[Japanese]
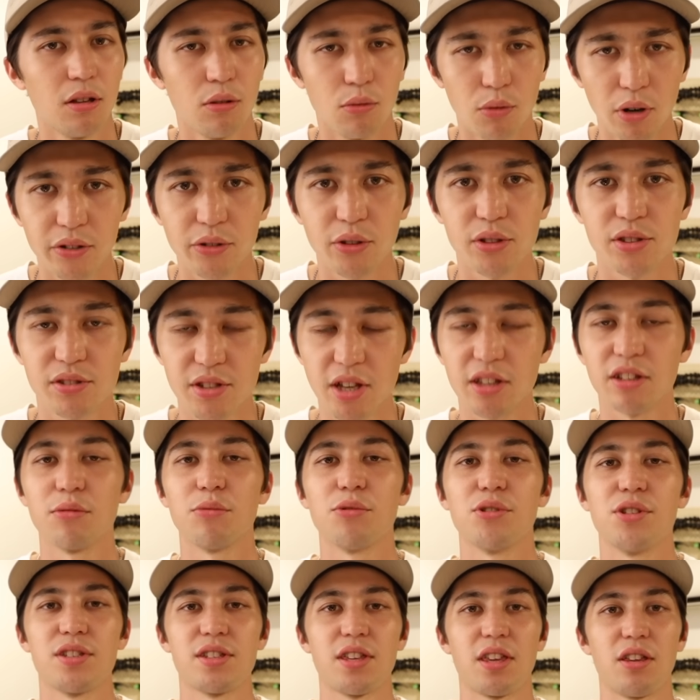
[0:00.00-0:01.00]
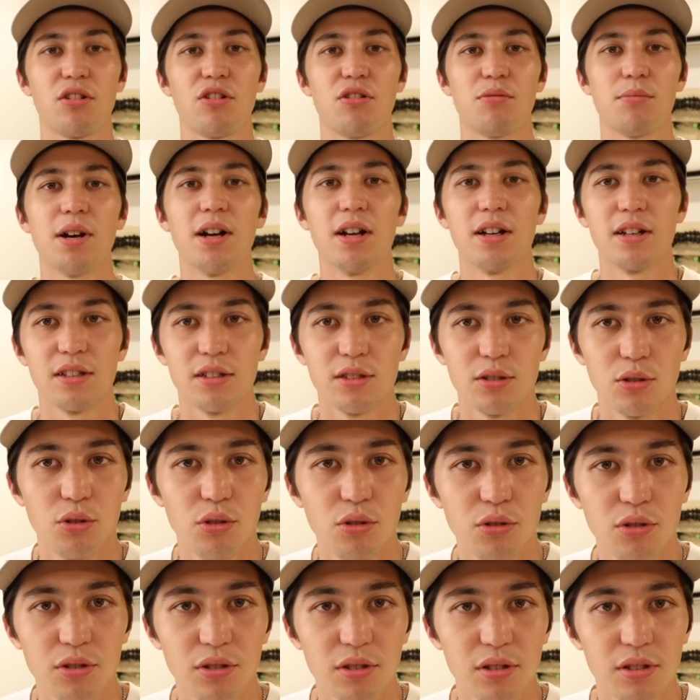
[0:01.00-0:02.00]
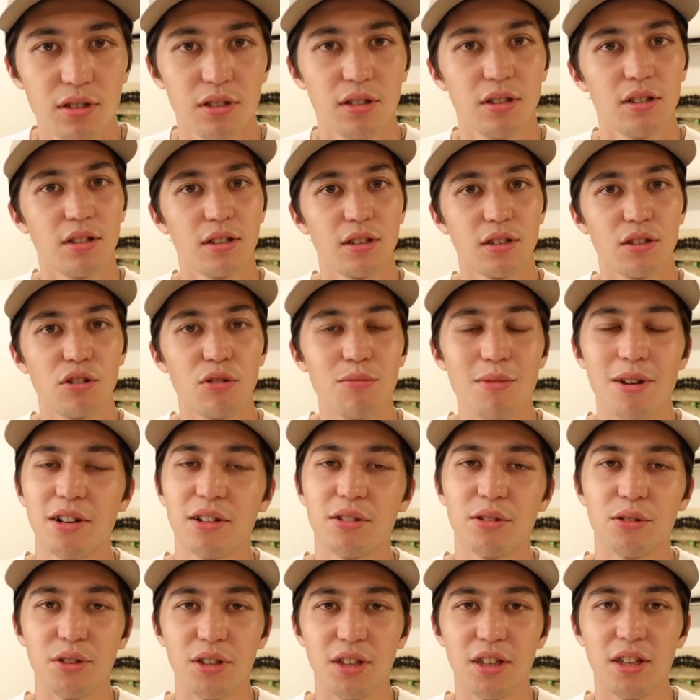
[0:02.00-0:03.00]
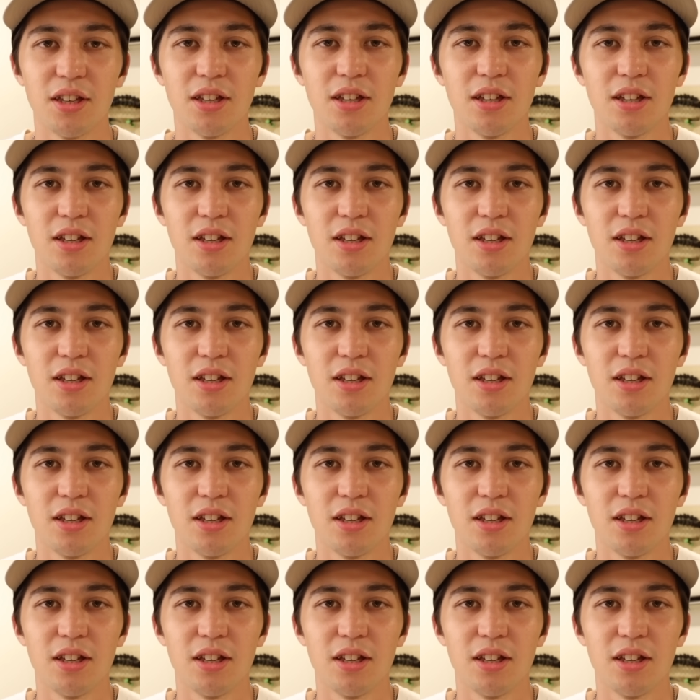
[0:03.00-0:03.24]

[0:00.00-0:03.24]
割と少ないと思うんですけど、まあ、そういう興味ある人に